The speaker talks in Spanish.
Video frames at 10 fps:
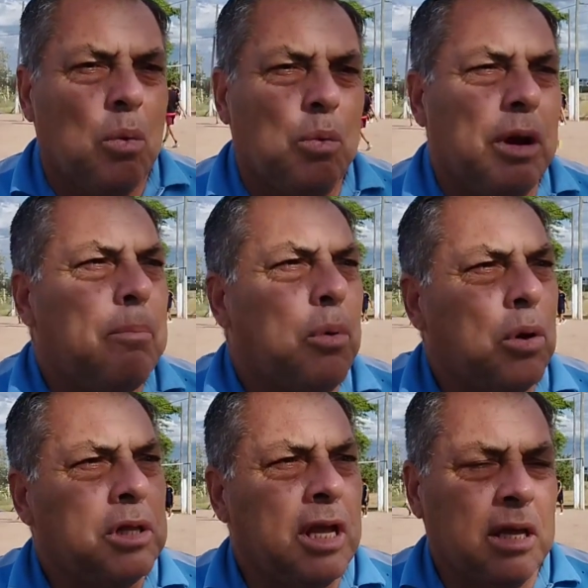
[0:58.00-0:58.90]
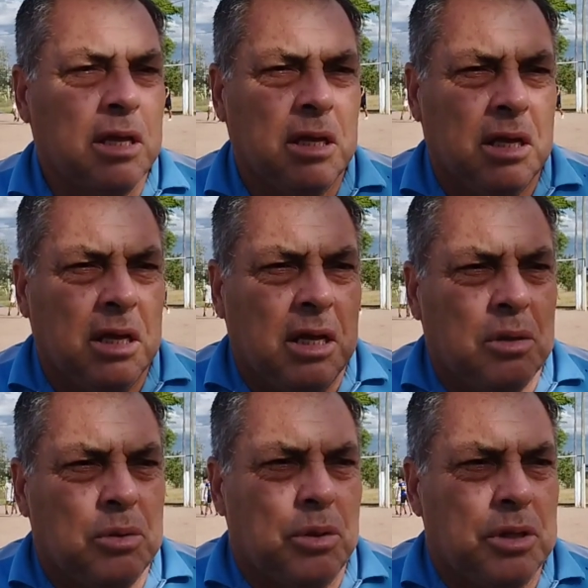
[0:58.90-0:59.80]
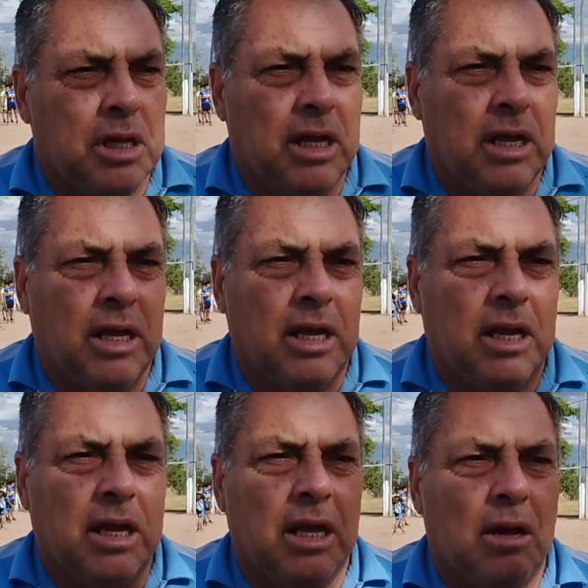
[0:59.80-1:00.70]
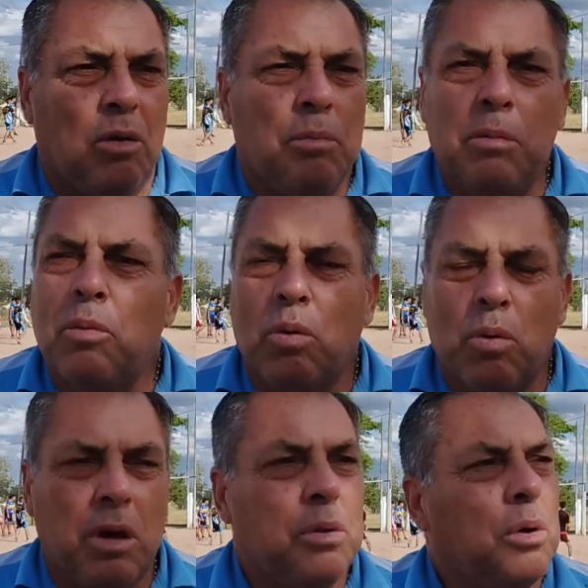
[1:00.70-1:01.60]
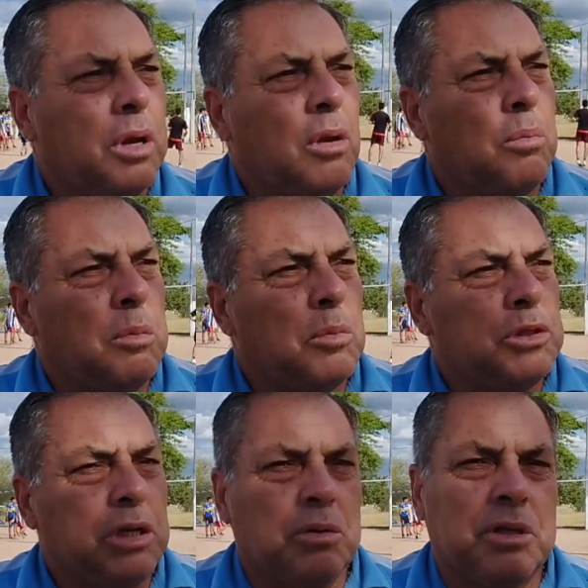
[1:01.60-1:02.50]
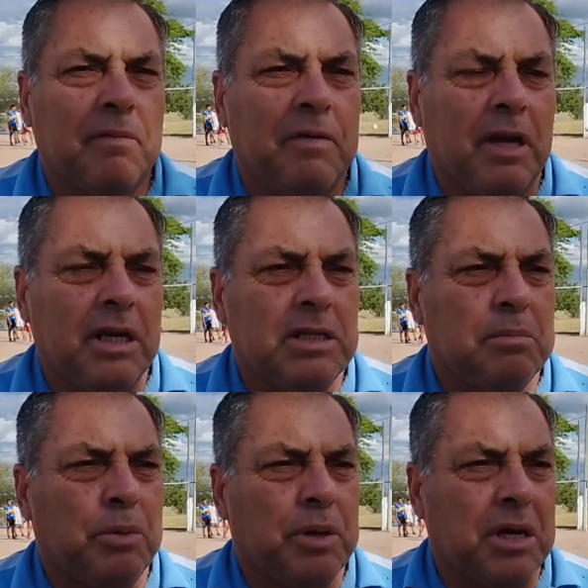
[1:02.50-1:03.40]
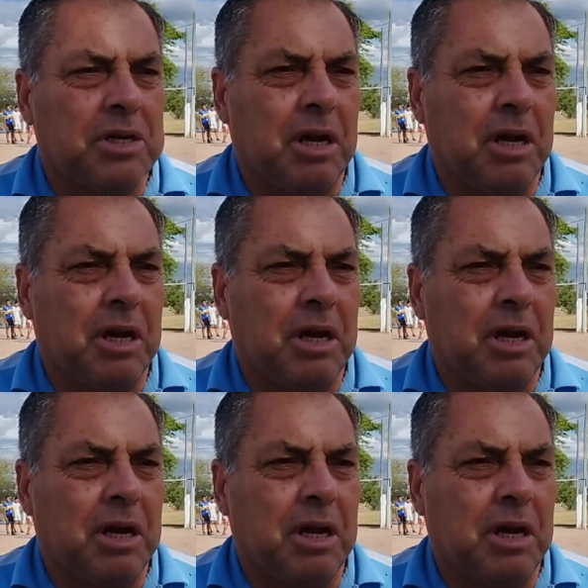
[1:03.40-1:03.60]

una posta donde los mismos jugadores y los mismos chicos están felices porque